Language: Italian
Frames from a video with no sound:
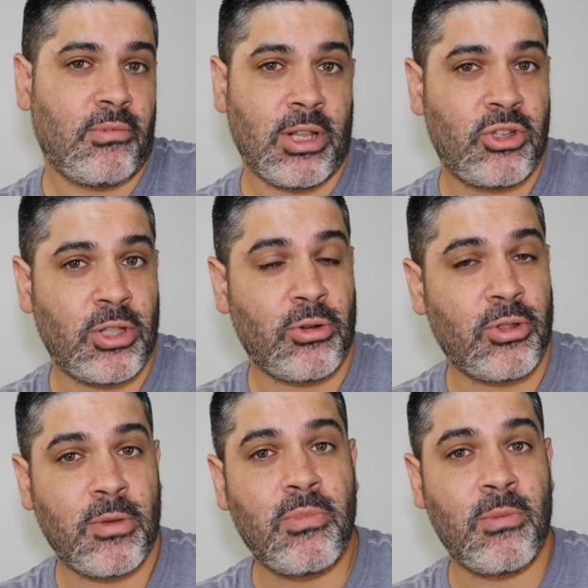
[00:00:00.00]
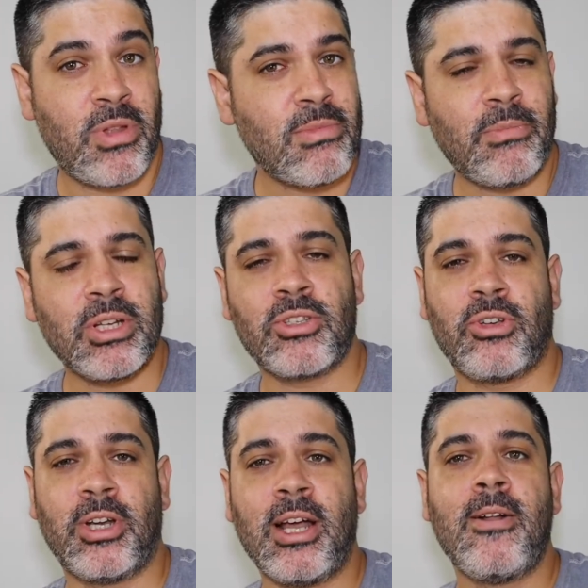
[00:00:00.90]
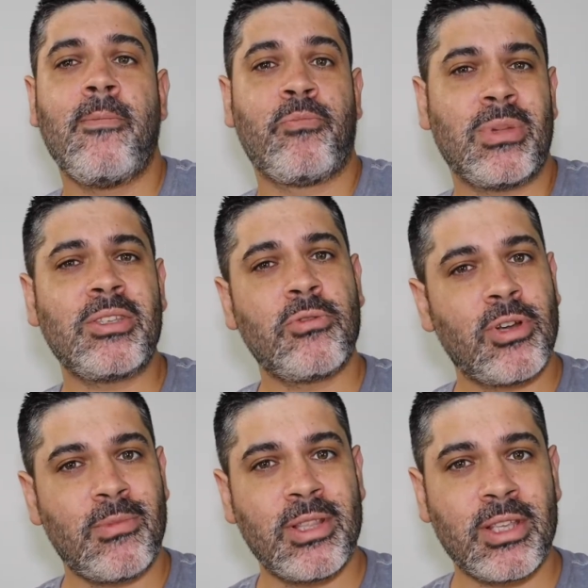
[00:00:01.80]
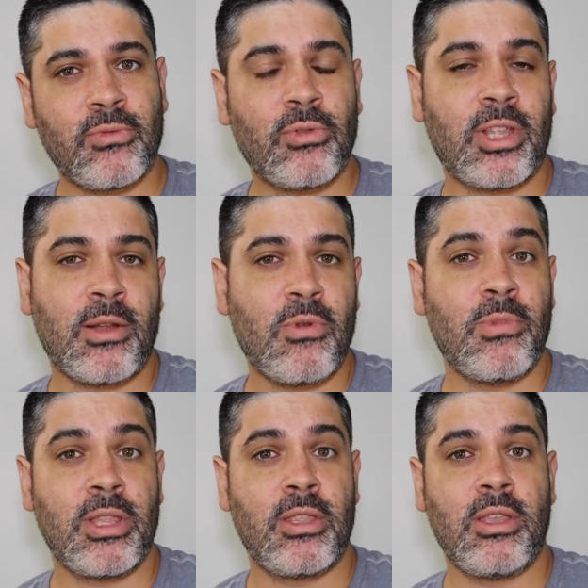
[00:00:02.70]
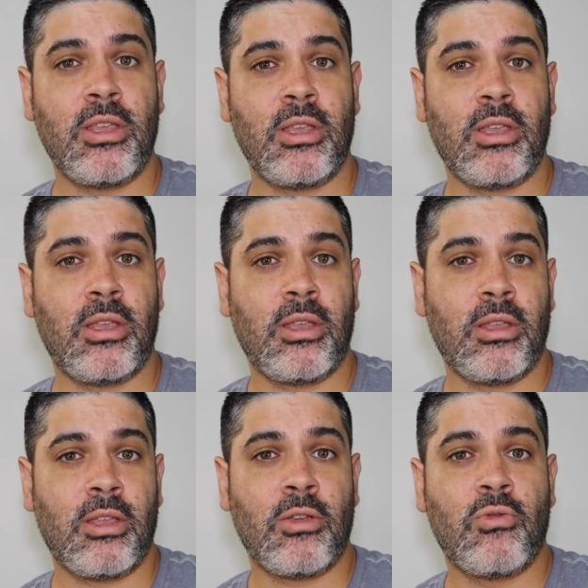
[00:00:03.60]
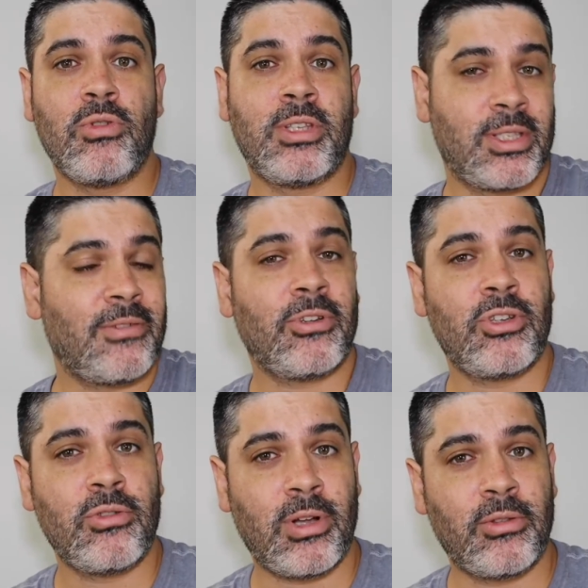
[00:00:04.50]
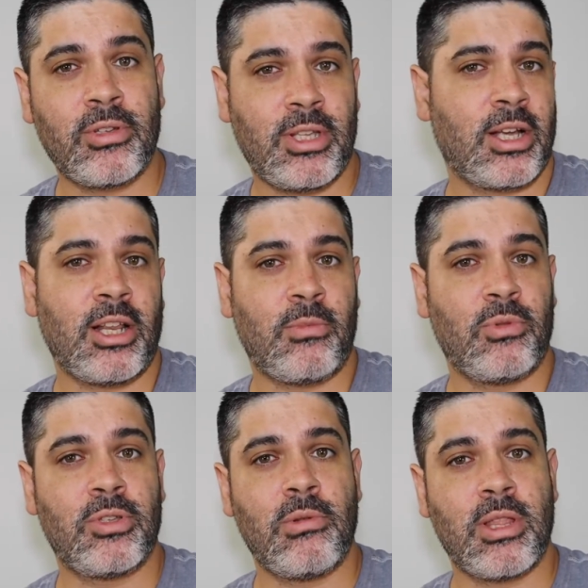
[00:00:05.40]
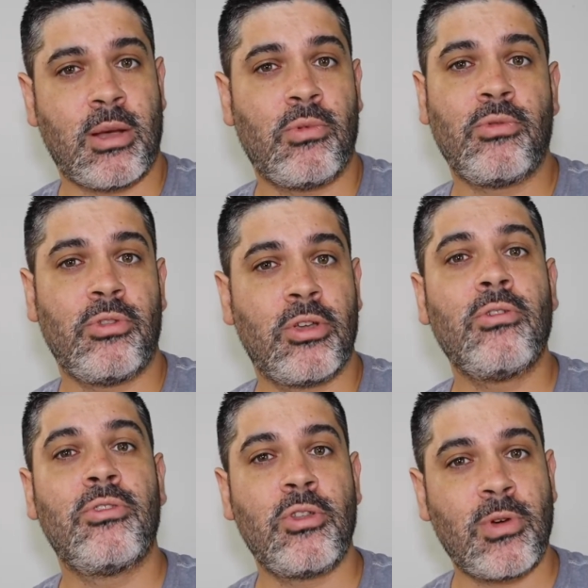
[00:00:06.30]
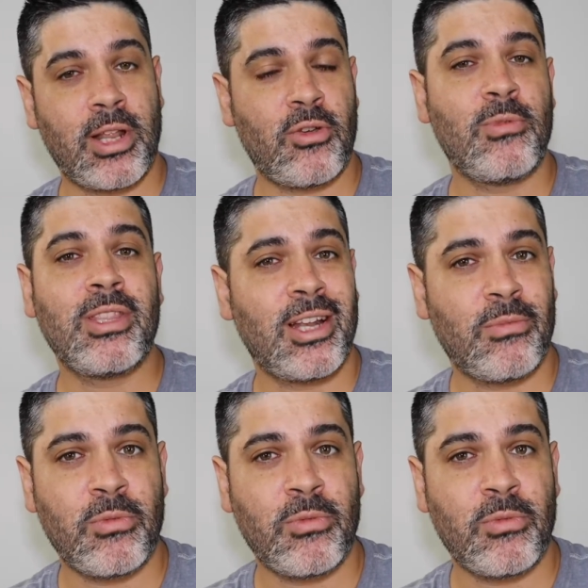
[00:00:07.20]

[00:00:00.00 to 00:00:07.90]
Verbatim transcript: leggendolo di, in prima persona, ma sicuramente sfruttare momenti in cui si sta facendo altro e si ha anche la possibilità appunto di continuare ad aumentare la